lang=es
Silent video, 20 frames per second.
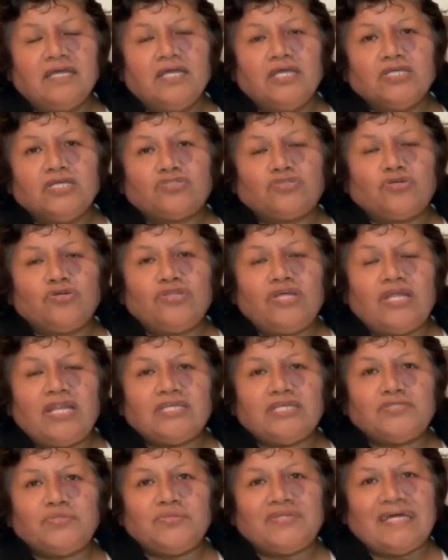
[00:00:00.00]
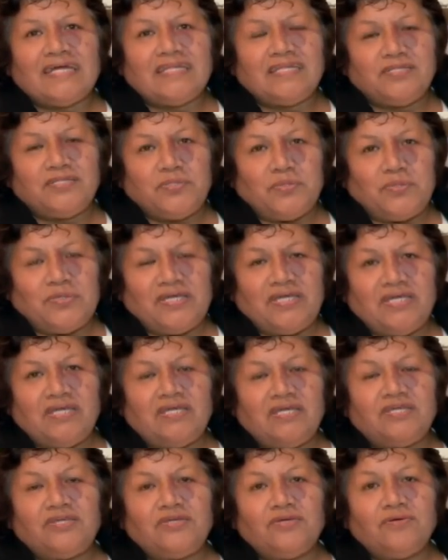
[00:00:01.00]
soy de la ciudad de
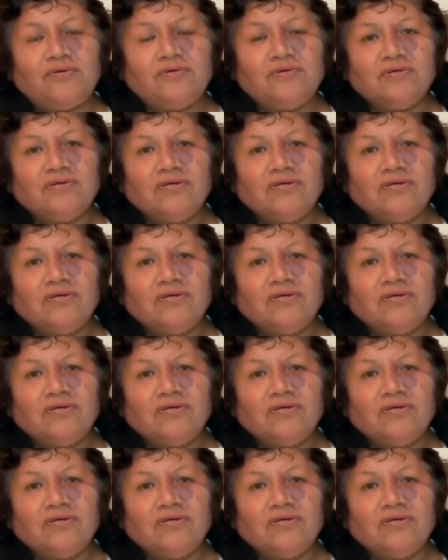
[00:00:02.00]
Trujillo